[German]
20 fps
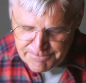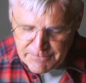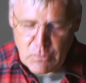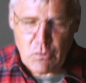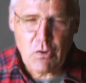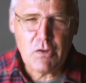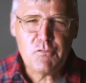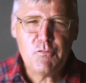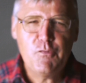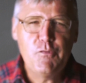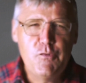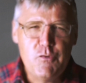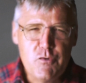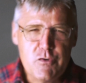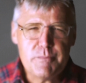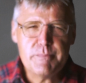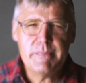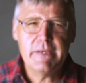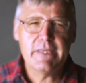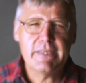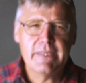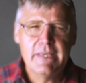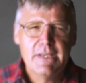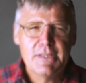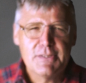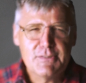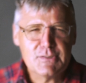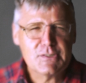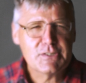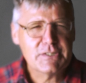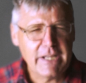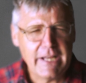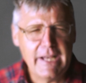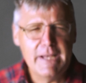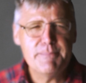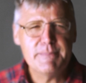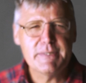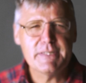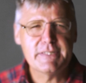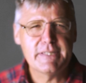Gott führt mich, so
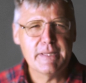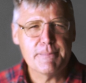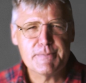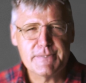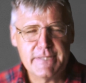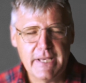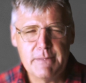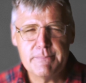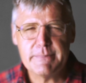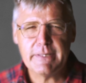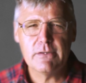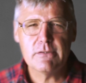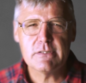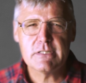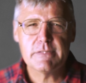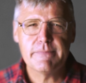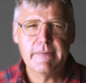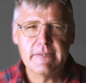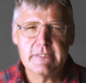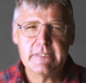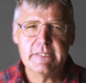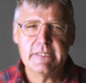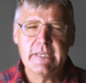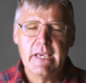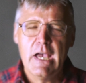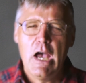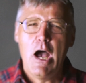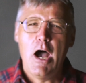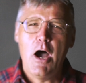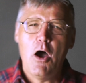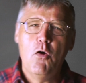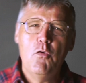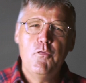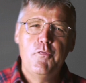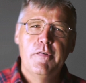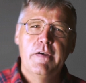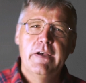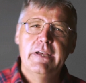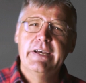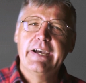schreibt es der Psalm 23,
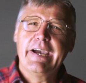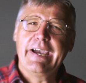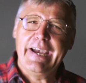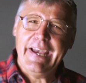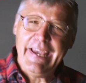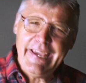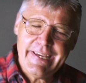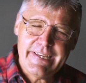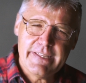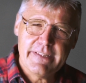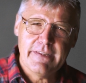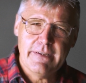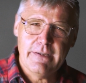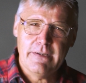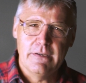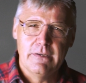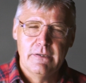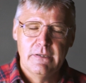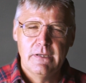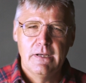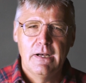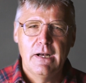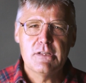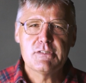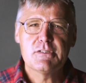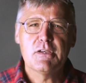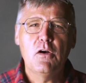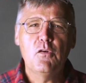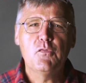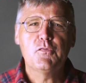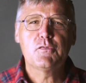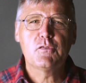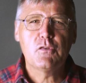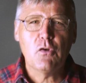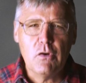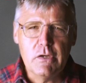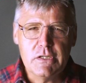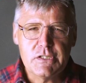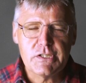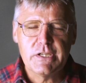auf rechter, also auf
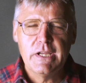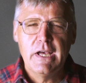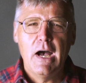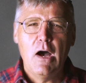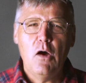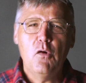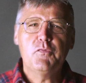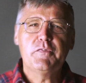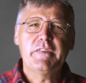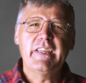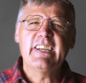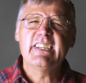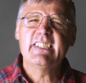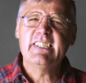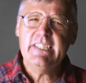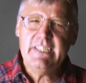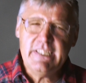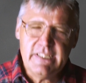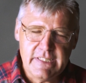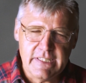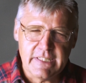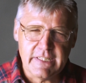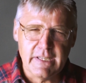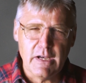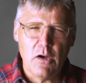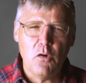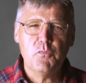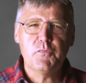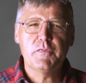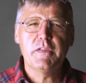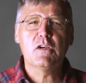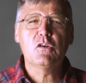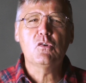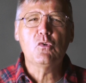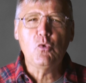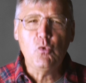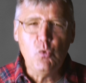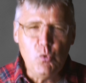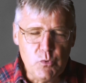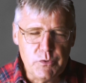Deutsch, auf der richtigen, auf der
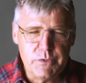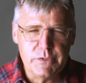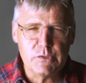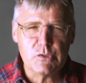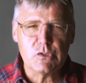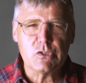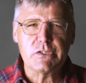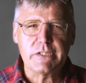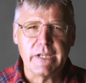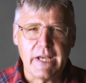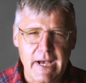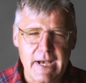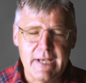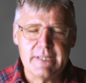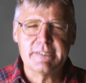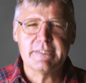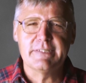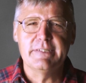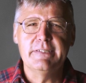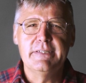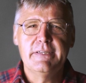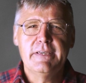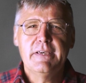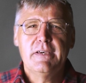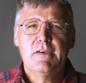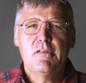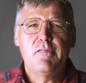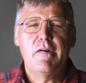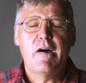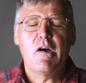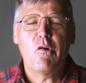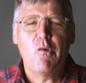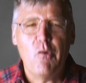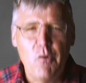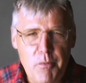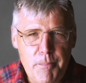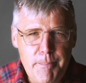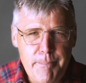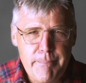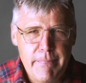guten Straße.
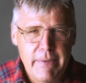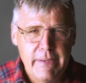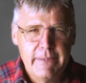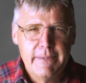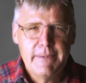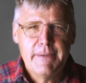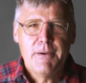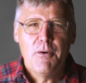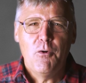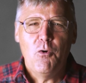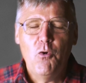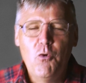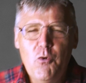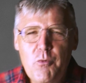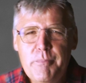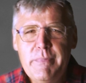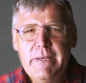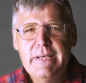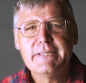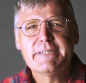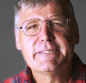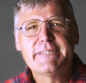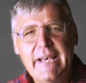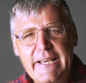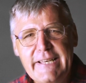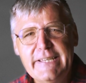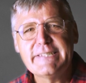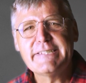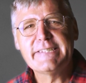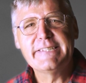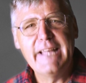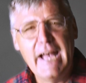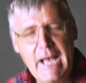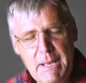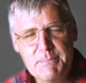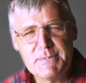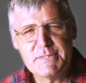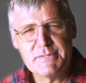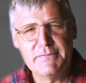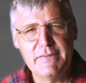Warum? Um seines
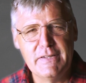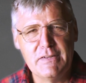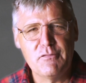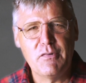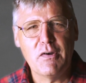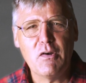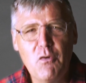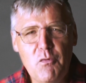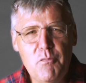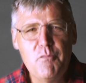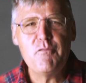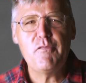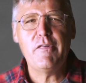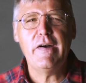Namens willen. Warum?